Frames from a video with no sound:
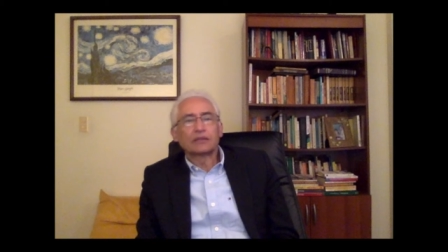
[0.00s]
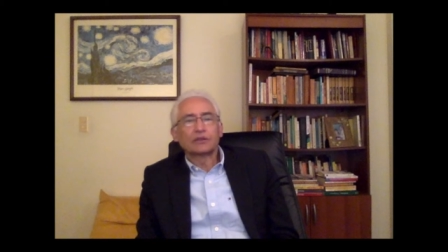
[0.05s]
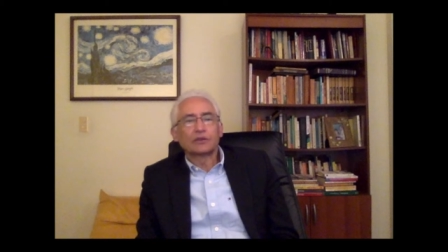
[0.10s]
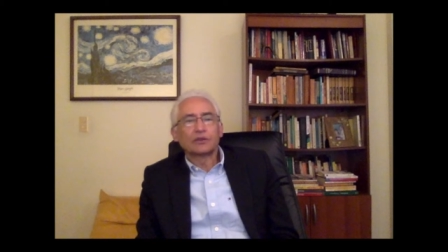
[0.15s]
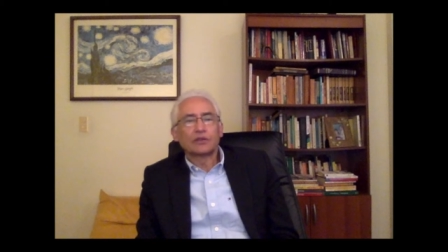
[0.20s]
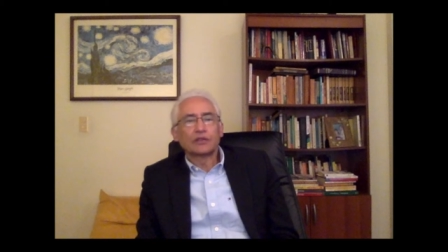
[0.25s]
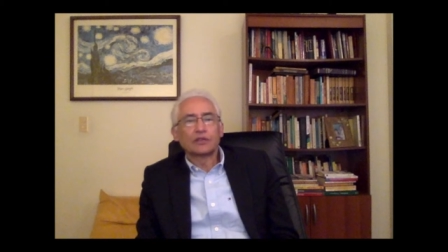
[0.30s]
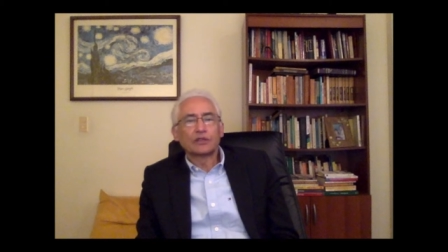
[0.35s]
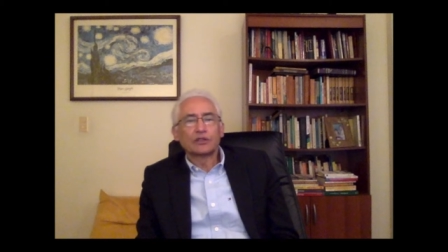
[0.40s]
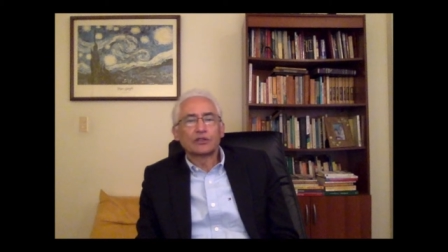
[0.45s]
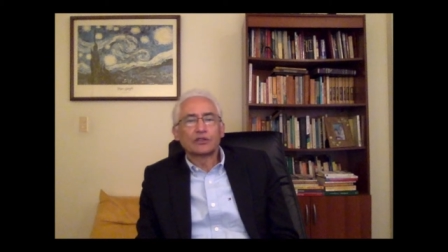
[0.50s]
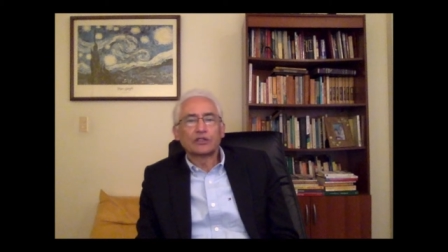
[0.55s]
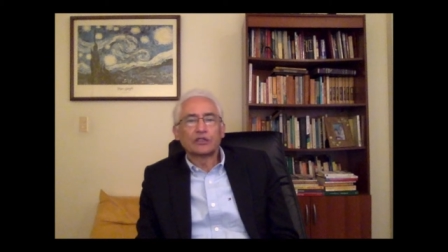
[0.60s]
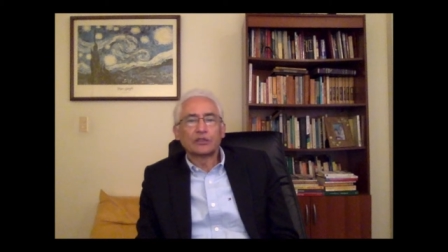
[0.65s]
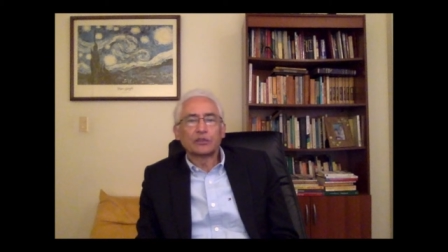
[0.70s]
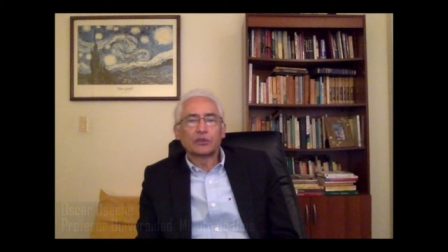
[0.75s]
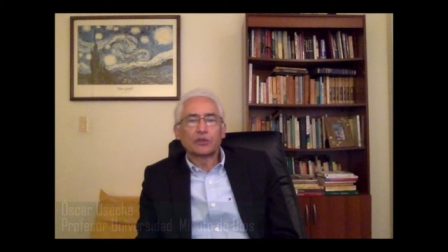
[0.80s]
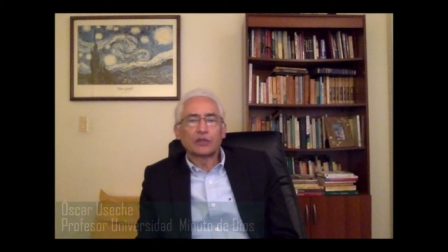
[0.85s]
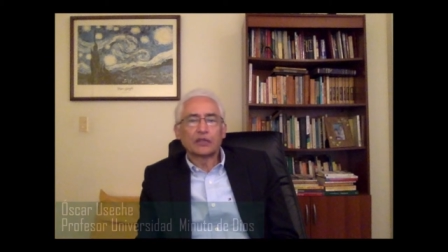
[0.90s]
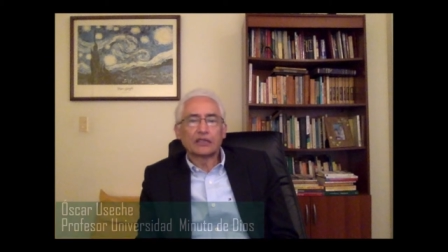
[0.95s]
conflictos y
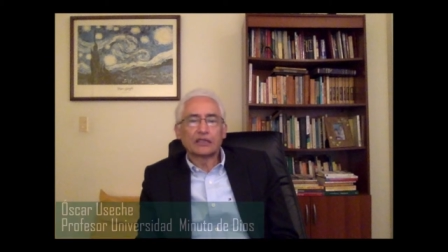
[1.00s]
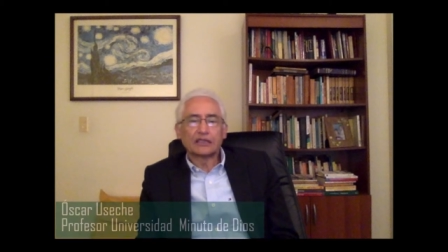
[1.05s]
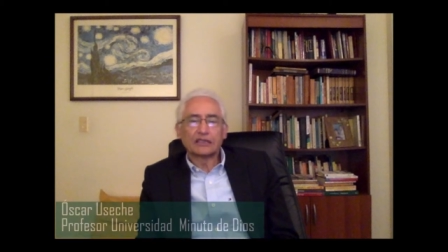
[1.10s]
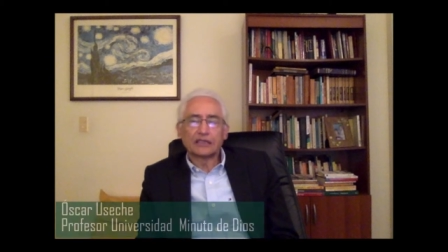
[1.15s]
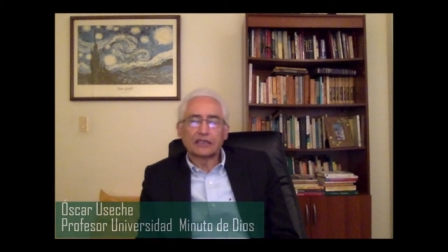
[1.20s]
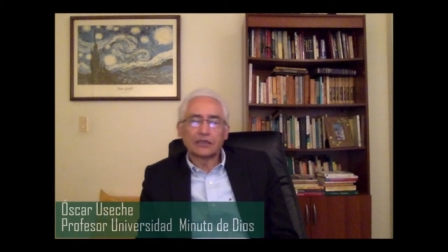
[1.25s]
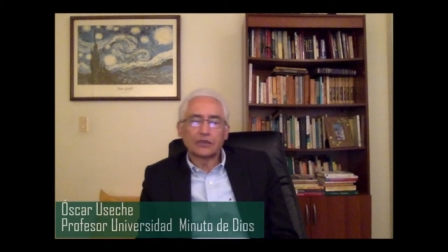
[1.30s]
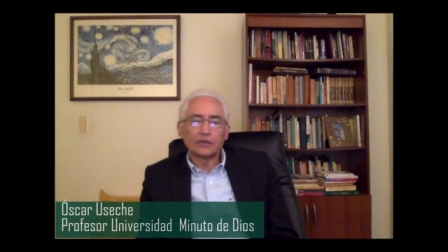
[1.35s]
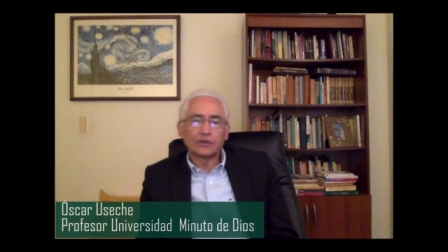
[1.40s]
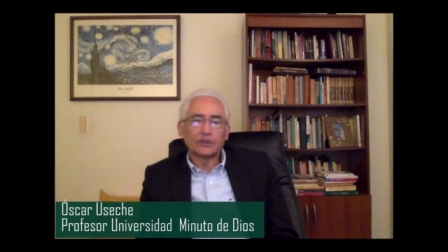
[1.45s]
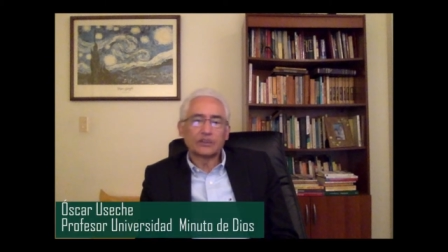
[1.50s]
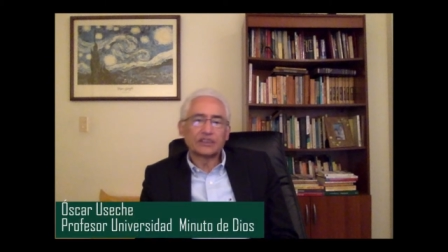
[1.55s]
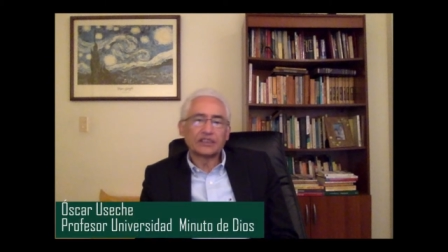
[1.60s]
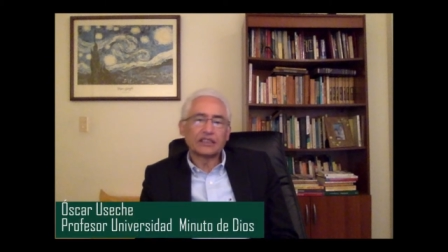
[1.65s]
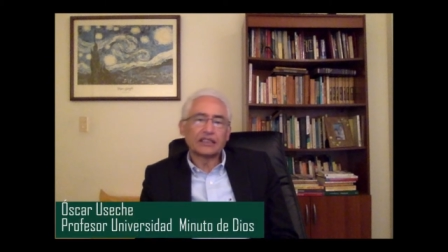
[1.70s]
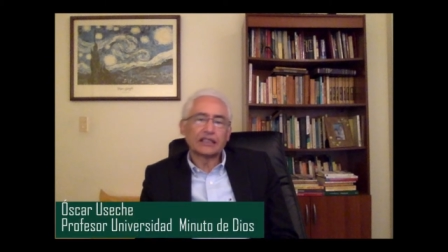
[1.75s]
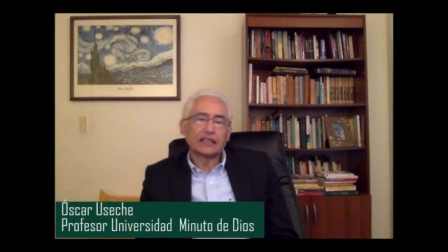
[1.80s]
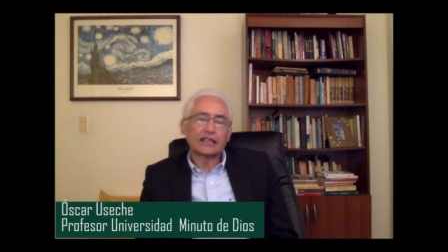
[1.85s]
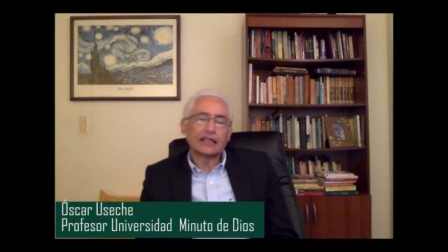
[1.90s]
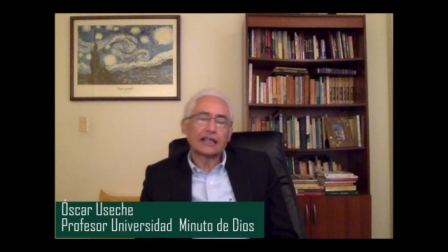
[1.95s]
democracia de la
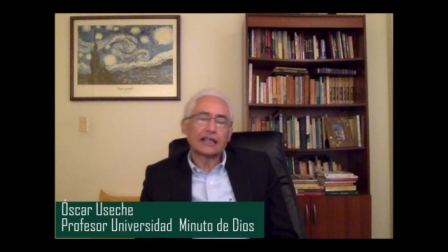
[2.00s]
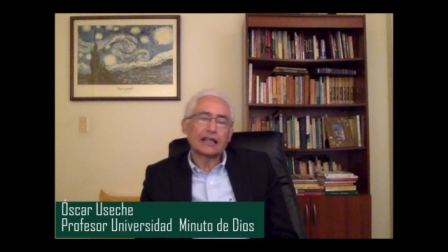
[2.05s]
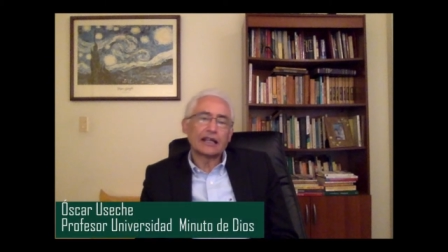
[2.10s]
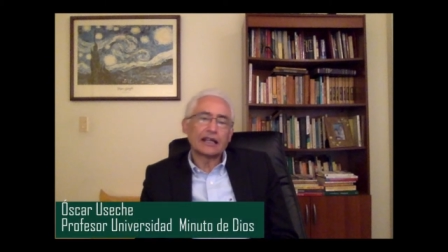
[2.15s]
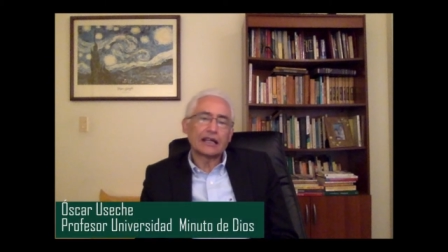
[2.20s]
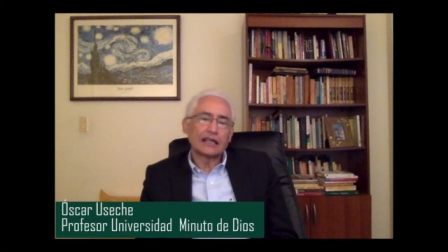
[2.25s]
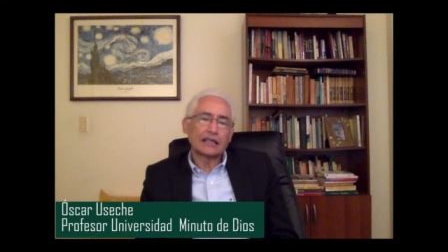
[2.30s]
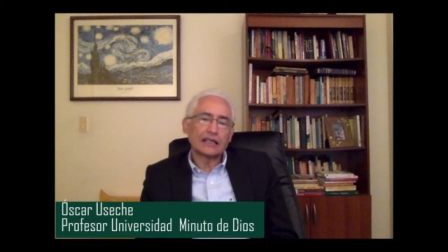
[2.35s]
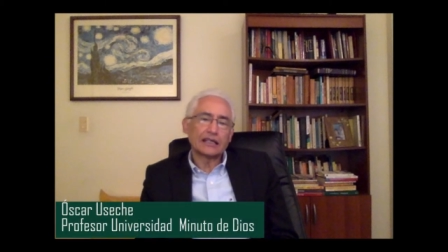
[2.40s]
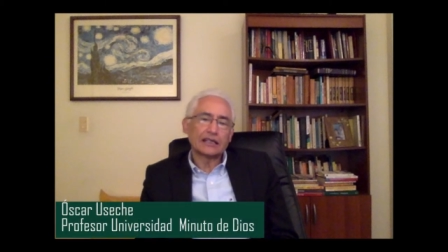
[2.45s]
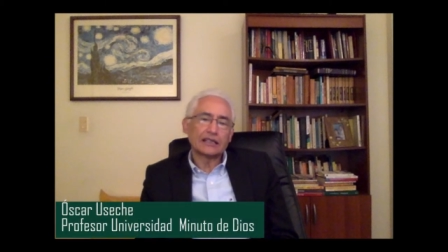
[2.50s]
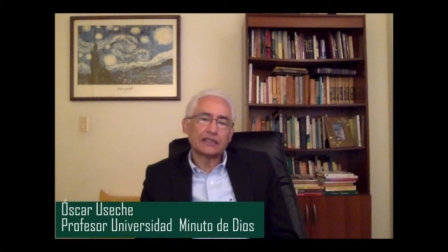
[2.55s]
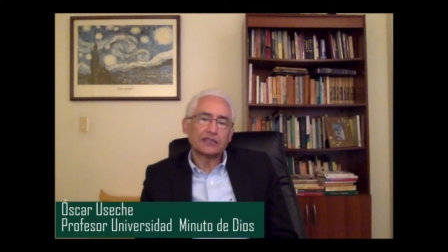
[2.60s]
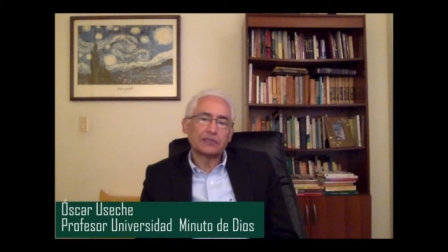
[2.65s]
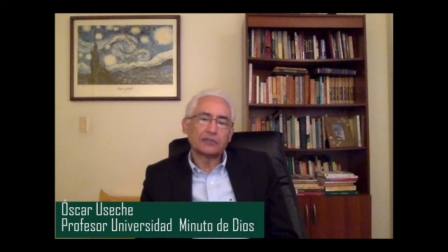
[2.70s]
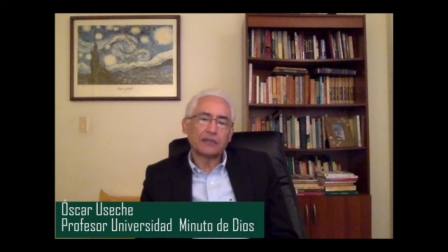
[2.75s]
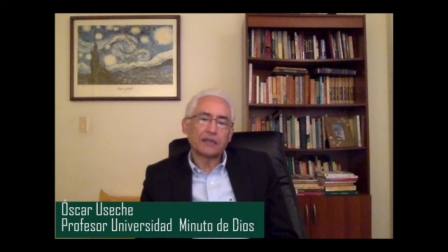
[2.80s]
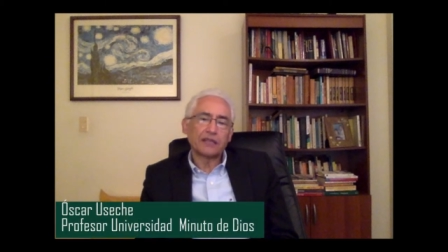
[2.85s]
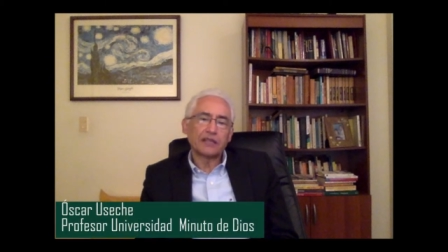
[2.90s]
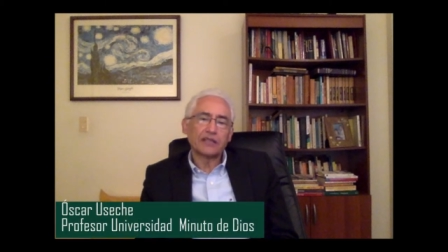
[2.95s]
Universidad de Granada en
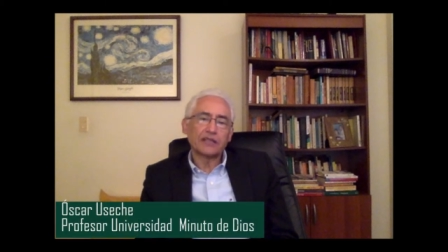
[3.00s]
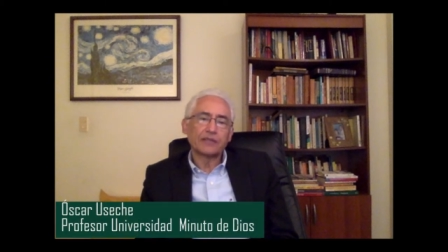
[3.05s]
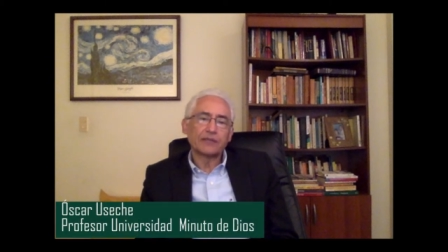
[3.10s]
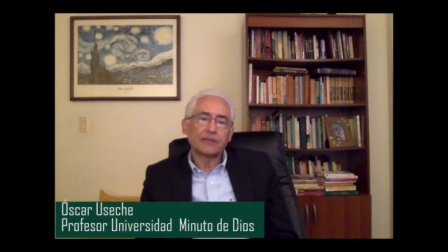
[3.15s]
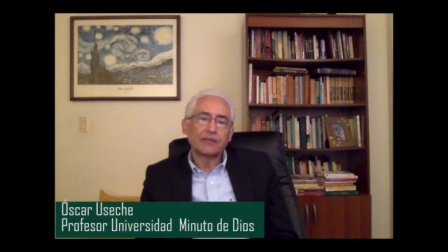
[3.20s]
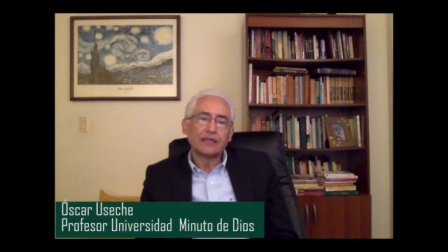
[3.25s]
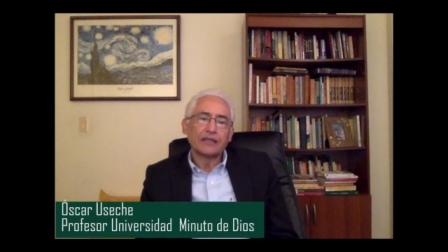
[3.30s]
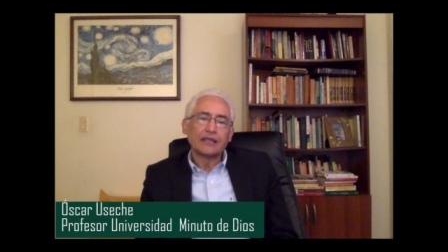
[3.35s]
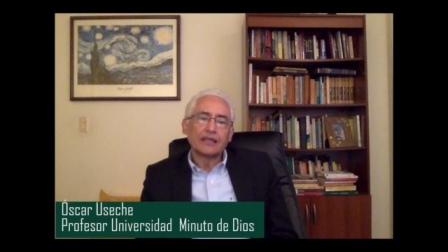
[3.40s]
España